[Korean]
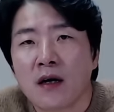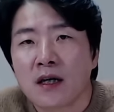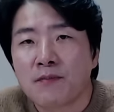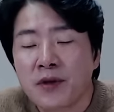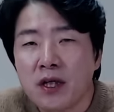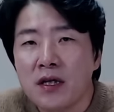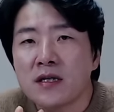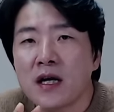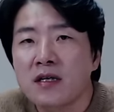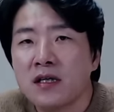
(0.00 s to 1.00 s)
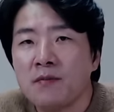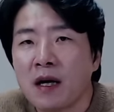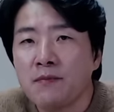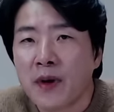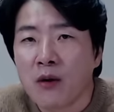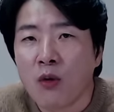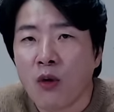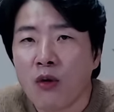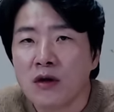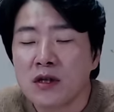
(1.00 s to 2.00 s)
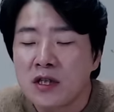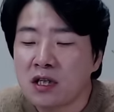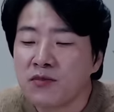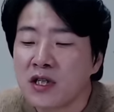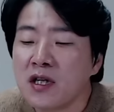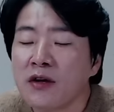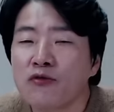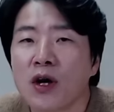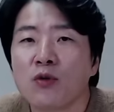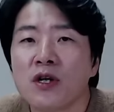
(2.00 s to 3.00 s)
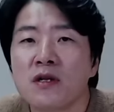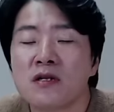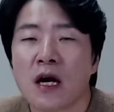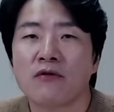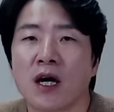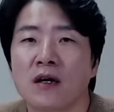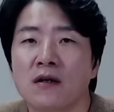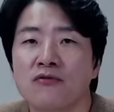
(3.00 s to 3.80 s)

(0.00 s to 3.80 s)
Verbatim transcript: 그러니까 피의 사실만 빼고 지금 진행되고 있는 상황,